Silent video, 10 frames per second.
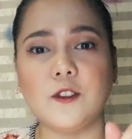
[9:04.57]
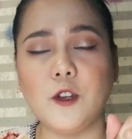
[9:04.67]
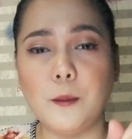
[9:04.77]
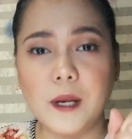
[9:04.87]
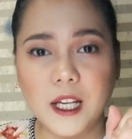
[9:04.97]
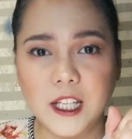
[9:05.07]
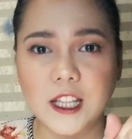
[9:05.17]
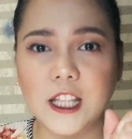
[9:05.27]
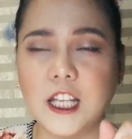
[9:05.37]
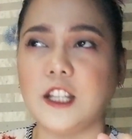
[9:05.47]
sobrang
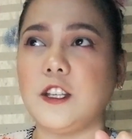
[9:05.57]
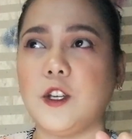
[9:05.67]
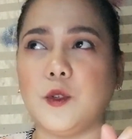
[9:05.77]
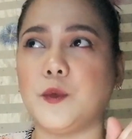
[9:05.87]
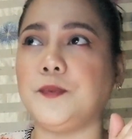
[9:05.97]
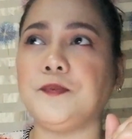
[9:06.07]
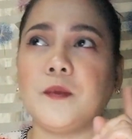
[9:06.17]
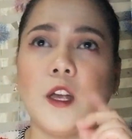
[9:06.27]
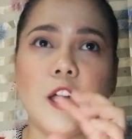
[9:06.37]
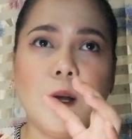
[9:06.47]
hit na hit niya yung
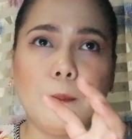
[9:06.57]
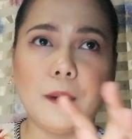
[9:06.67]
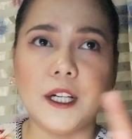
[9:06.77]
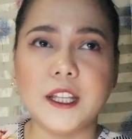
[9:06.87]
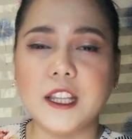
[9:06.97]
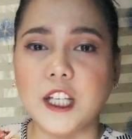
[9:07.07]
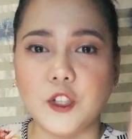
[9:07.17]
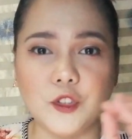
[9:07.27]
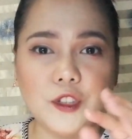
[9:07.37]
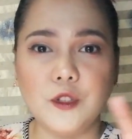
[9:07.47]
part na
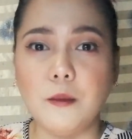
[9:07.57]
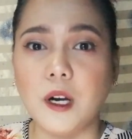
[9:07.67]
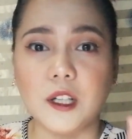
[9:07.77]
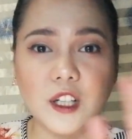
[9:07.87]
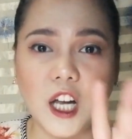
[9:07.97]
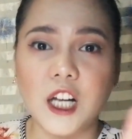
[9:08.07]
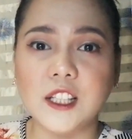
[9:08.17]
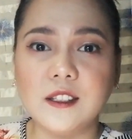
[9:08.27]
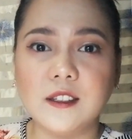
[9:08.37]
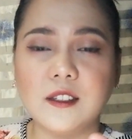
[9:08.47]
yon, mga
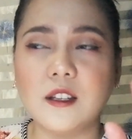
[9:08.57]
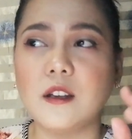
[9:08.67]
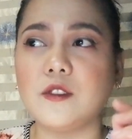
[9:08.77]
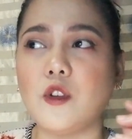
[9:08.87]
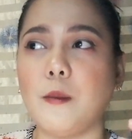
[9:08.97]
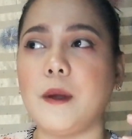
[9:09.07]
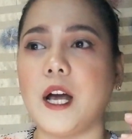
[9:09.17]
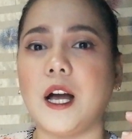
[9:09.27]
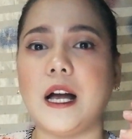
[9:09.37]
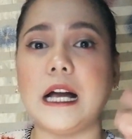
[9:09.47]
runs,
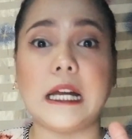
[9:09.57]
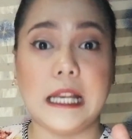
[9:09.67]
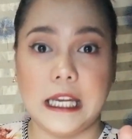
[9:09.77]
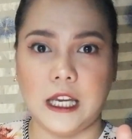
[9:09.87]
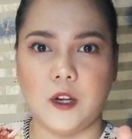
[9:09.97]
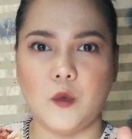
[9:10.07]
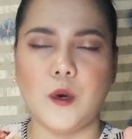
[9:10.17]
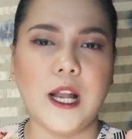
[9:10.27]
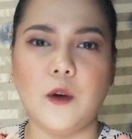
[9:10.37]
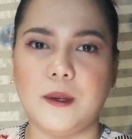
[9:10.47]
sobrang ang galing,
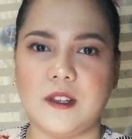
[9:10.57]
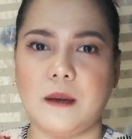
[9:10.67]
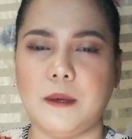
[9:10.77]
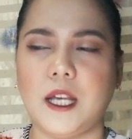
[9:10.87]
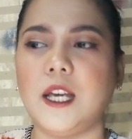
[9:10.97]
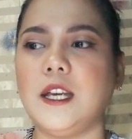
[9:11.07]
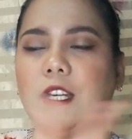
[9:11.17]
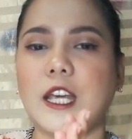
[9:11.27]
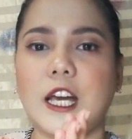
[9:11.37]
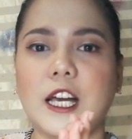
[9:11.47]
wala akong masabi.
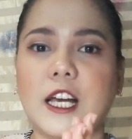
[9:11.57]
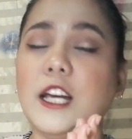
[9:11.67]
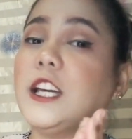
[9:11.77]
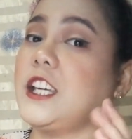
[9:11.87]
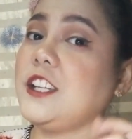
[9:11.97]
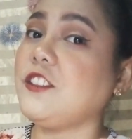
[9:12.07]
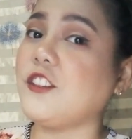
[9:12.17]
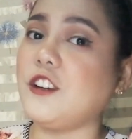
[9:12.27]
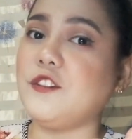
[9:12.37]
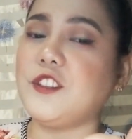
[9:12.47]
Kaya he
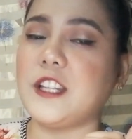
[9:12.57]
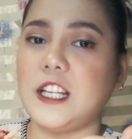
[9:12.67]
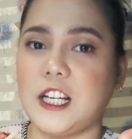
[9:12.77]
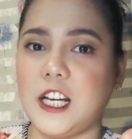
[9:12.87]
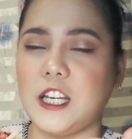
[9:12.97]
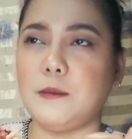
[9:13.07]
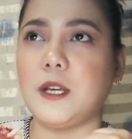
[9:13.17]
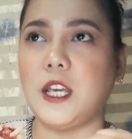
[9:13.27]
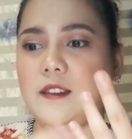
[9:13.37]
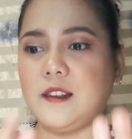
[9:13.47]
deserves talaga na
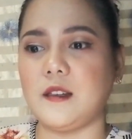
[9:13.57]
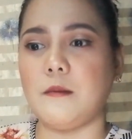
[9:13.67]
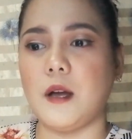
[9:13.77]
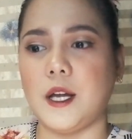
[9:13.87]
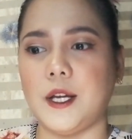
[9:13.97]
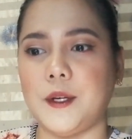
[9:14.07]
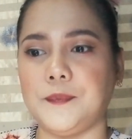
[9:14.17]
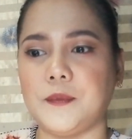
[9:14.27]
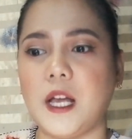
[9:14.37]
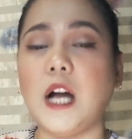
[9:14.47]
maging isa sa mga um,
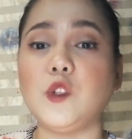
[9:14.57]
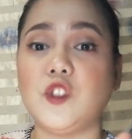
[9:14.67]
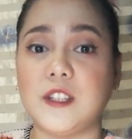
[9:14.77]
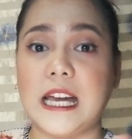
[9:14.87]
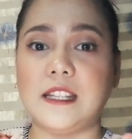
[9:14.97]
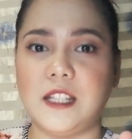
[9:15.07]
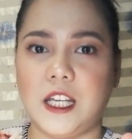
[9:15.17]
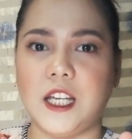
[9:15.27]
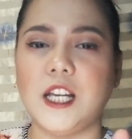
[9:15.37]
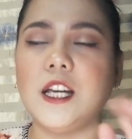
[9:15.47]

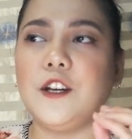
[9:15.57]
outstanding